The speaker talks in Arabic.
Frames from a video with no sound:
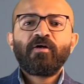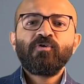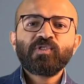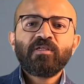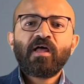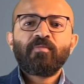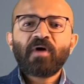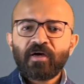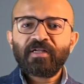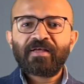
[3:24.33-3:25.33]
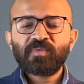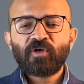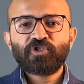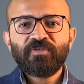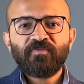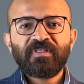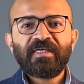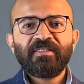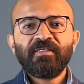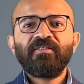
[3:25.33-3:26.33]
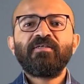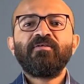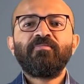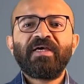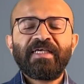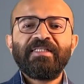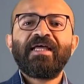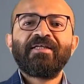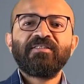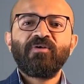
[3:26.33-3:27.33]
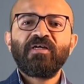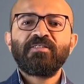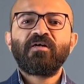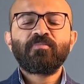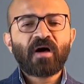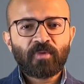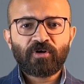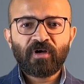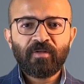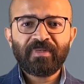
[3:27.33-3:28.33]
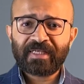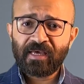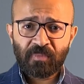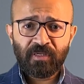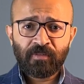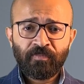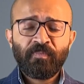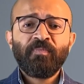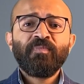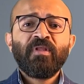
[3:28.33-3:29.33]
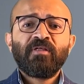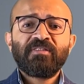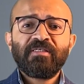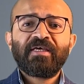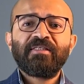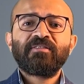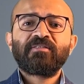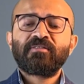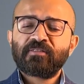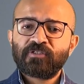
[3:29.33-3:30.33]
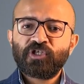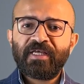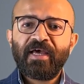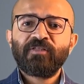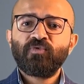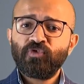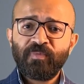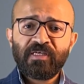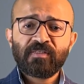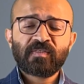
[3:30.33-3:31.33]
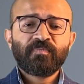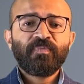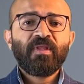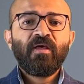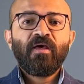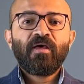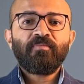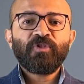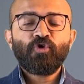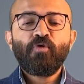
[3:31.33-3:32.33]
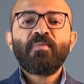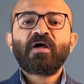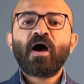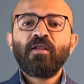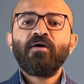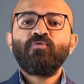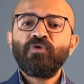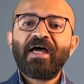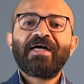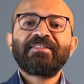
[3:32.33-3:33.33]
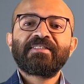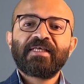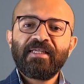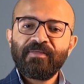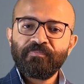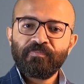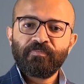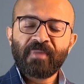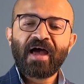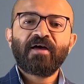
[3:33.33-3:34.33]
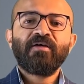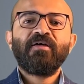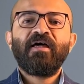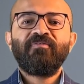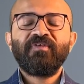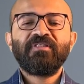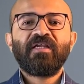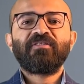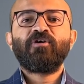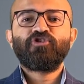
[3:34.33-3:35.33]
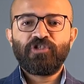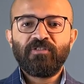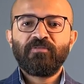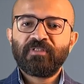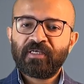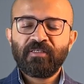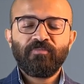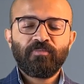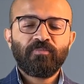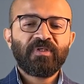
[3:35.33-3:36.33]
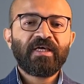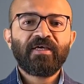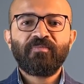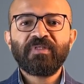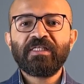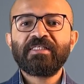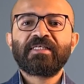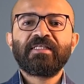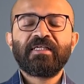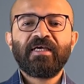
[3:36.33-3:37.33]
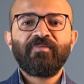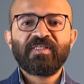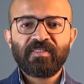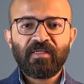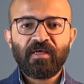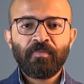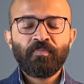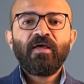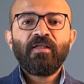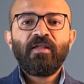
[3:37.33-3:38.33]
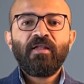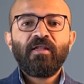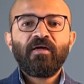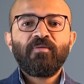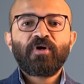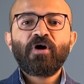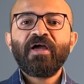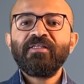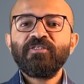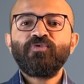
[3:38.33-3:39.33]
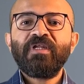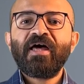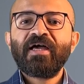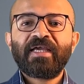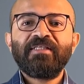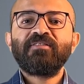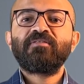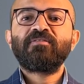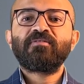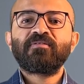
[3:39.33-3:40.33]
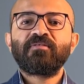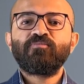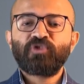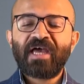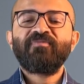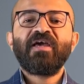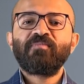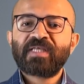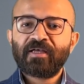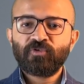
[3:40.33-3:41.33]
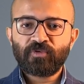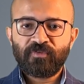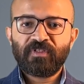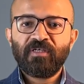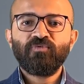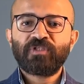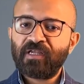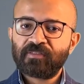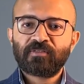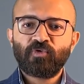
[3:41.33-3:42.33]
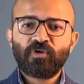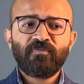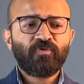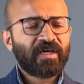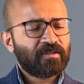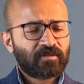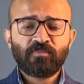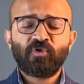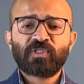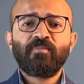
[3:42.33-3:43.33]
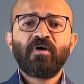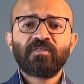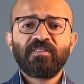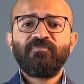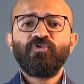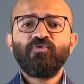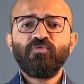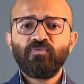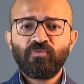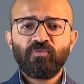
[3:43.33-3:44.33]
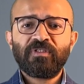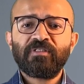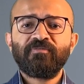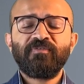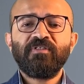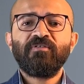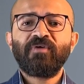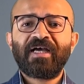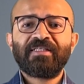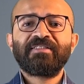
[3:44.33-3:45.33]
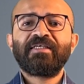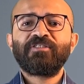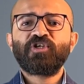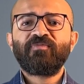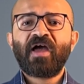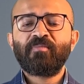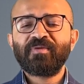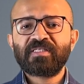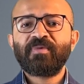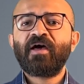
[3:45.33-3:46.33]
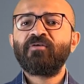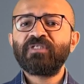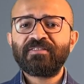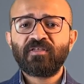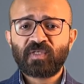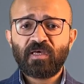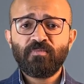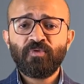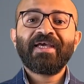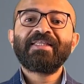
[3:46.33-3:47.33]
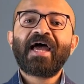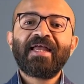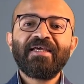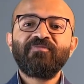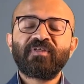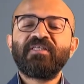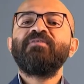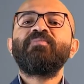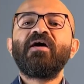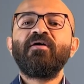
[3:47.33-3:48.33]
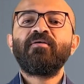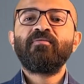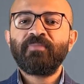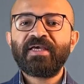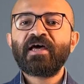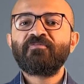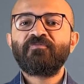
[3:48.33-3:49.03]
الجزء اللي على البحر ال 25 فدان احنا بايعين لحد دلوقتي اربع مراحل بالكامل دي كانت شاليهات ودوبلكس منهم مرحله اولى هتتسلم مع 2023 يعني بدايه من السنه الجايه باذن الله المراحل دي كلها كانت متاح فيها مساحات غرفتين وثلاث غرف وكانت معظمها سي فيو وفي وحدات كانت شايفه حمامات سباحه ولاند سكيب احنا حاليا فاتحين بقى بيع